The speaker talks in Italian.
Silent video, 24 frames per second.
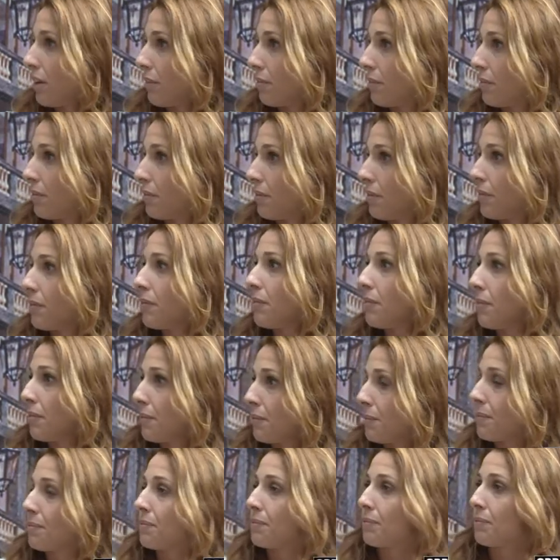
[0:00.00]
A cui tu hai
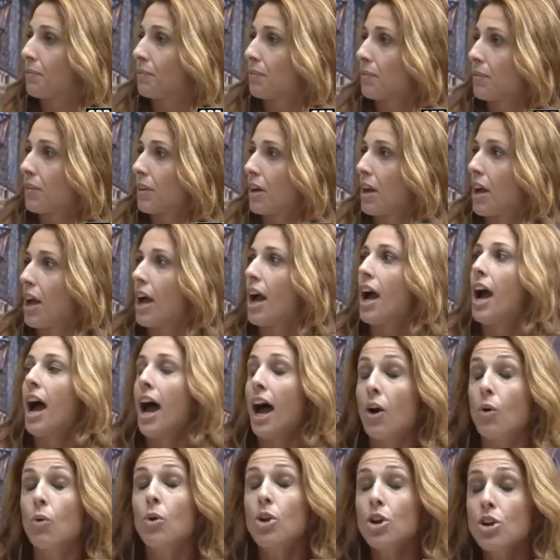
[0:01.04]
risposto?
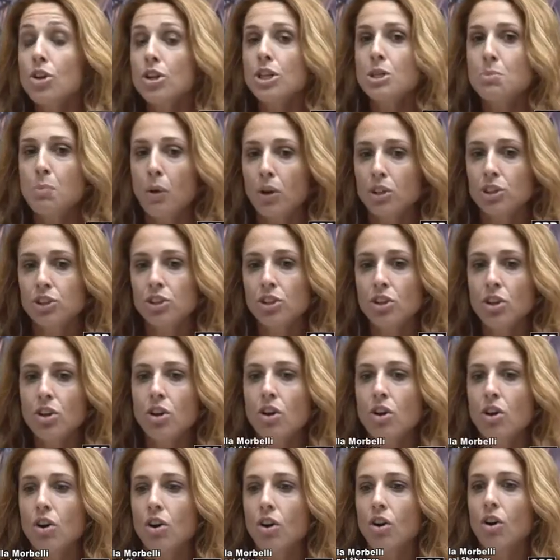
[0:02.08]
A cui ho
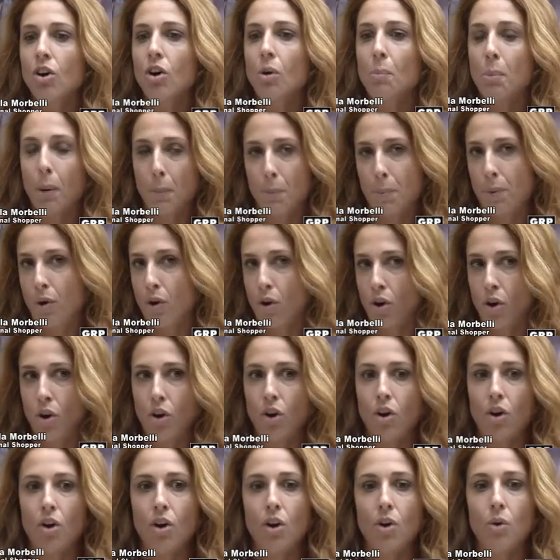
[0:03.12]
risposto proprio
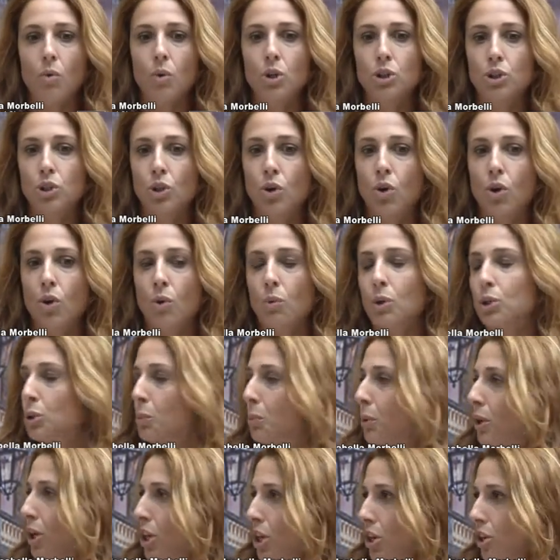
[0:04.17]
in questo, in questo
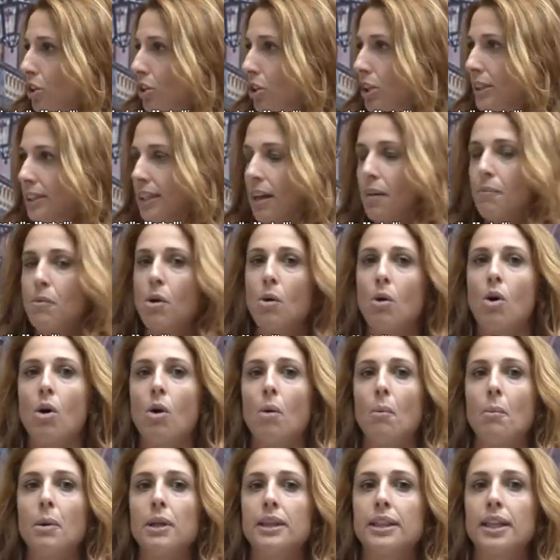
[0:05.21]
periodo,
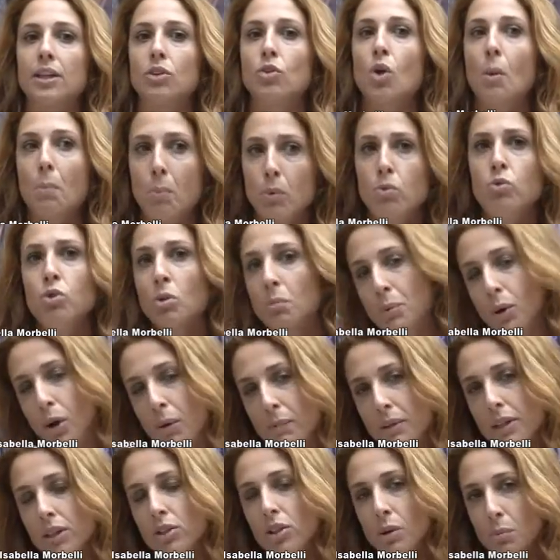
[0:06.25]
stiamo mettendo a punto, più
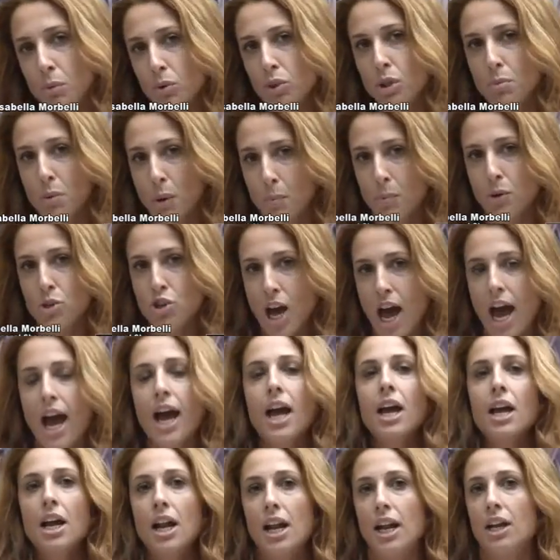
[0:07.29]
che mettendo a punto, proprio già
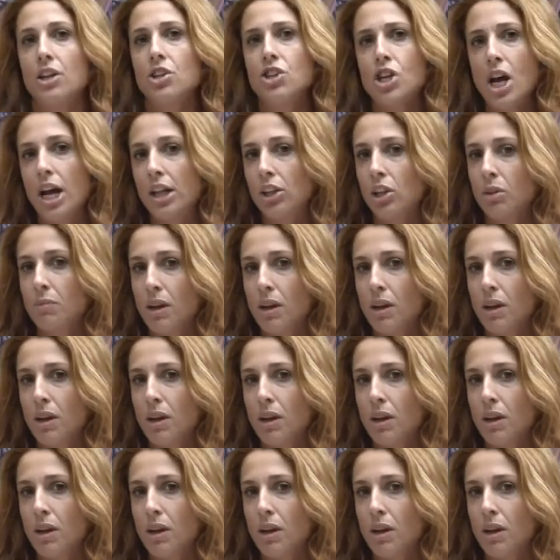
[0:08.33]
lanciando,